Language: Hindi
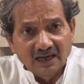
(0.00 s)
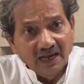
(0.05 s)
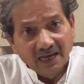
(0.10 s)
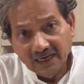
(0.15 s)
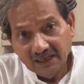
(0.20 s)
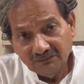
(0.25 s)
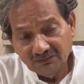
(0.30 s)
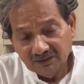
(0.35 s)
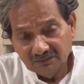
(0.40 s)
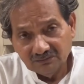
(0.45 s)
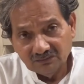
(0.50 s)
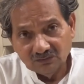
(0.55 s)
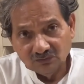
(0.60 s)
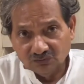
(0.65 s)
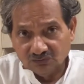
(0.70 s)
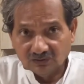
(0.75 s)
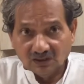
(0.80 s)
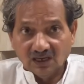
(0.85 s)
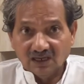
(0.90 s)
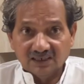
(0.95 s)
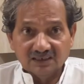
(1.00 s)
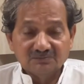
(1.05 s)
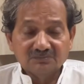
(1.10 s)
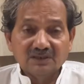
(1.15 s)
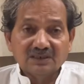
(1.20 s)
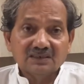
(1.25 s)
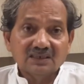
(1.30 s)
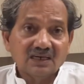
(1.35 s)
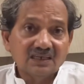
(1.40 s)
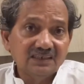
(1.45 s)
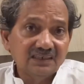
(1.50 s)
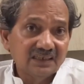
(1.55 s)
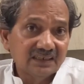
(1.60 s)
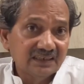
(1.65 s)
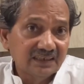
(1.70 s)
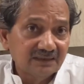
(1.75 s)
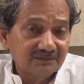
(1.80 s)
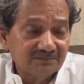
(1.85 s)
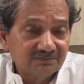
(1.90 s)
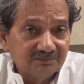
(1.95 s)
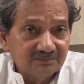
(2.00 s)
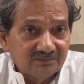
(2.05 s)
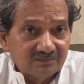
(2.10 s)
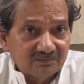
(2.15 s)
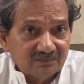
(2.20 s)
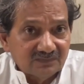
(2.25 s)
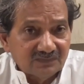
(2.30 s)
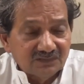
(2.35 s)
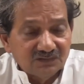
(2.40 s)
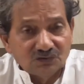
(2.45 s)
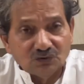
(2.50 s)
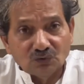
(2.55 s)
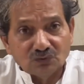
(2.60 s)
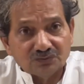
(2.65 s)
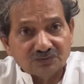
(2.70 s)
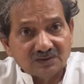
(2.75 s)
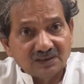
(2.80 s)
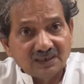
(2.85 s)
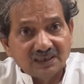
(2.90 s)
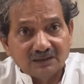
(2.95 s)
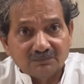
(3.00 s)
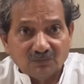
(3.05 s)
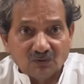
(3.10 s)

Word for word: एनीवे उसका अरेंजमेंट कर लिया गया दोस्त ने एक